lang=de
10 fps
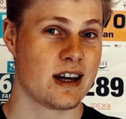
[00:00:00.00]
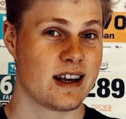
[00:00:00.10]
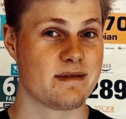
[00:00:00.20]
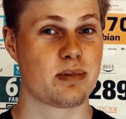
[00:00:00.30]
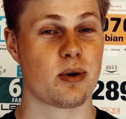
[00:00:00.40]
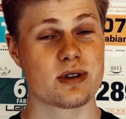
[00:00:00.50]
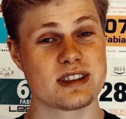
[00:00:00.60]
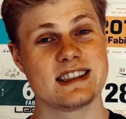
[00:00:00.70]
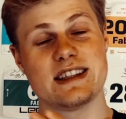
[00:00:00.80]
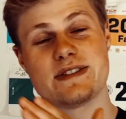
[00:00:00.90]
ein
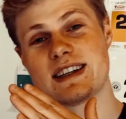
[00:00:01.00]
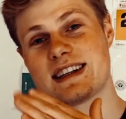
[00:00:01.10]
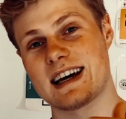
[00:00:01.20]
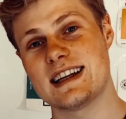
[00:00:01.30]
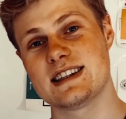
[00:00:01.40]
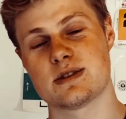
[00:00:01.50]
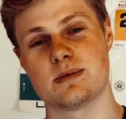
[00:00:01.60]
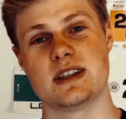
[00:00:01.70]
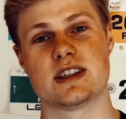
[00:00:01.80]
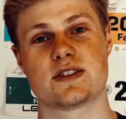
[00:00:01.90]
positiver Trend
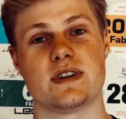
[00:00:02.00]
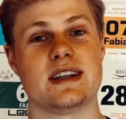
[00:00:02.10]
zumindest für